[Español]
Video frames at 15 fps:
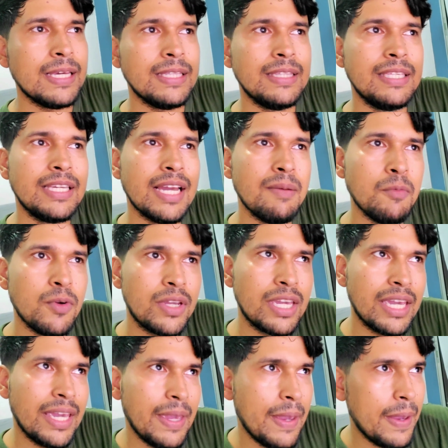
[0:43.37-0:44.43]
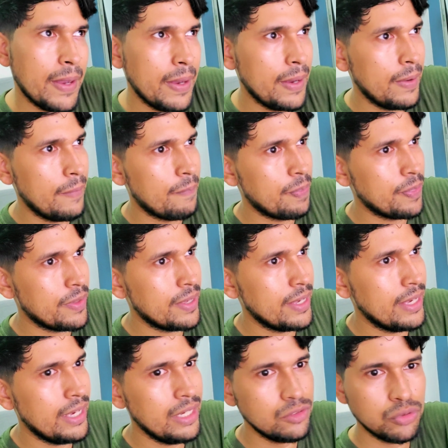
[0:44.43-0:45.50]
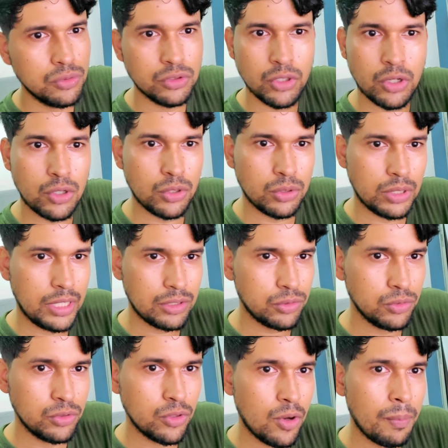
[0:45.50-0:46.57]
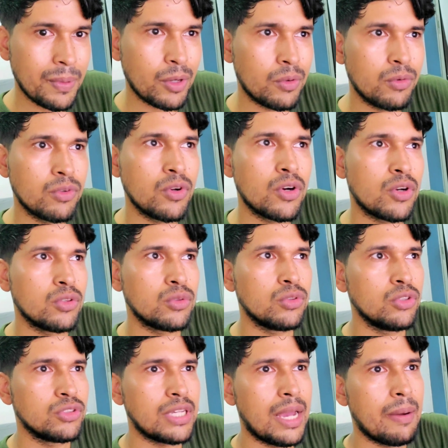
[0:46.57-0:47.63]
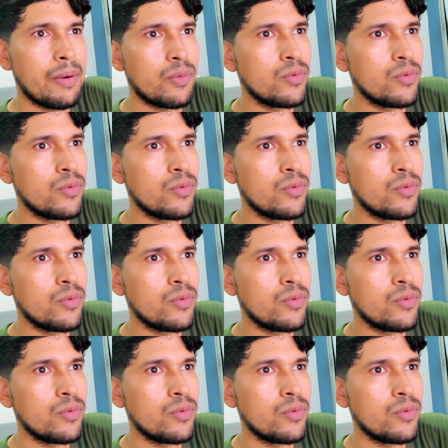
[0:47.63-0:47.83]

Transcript: digamos que es un no, es un no pero no un no rotundo, o sea,